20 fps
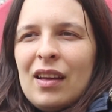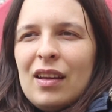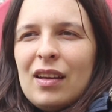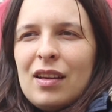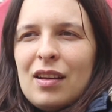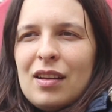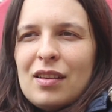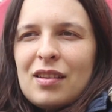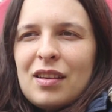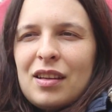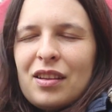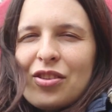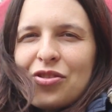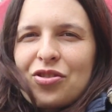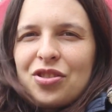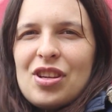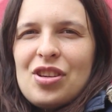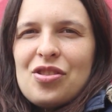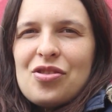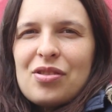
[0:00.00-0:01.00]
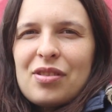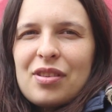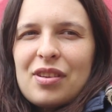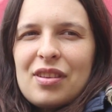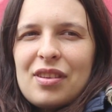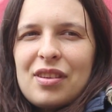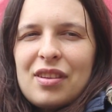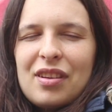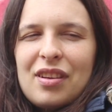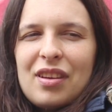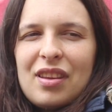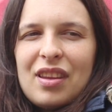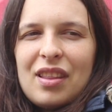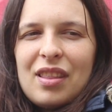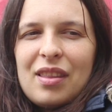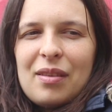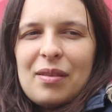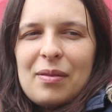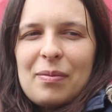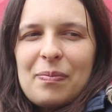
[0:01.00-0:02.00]
и говорит, какая-то женщина
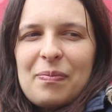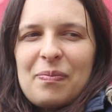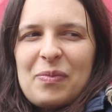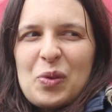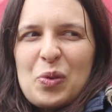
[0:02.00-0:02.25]
говорит,